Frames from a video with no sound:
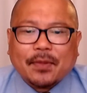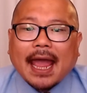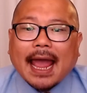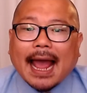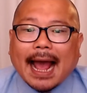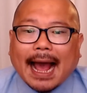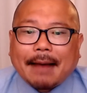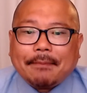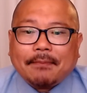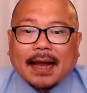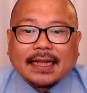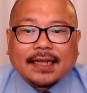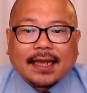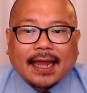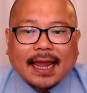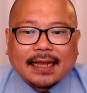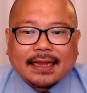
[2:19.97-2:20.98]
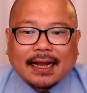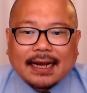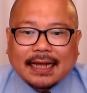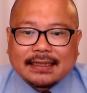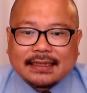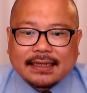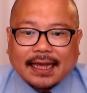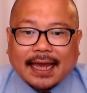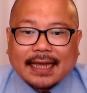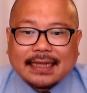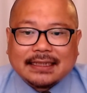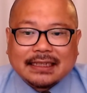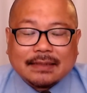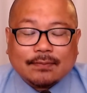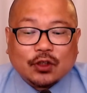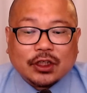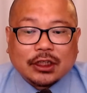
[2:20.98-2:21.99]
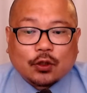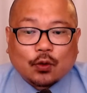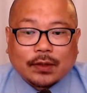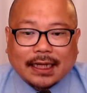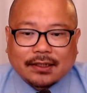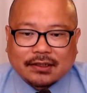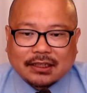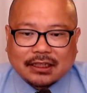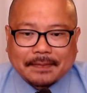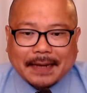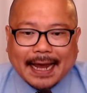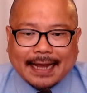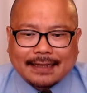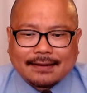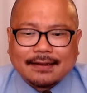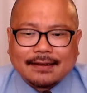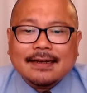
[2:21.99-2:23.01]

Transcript: 한마디 해달라 등의 질문이 쏟아졌지만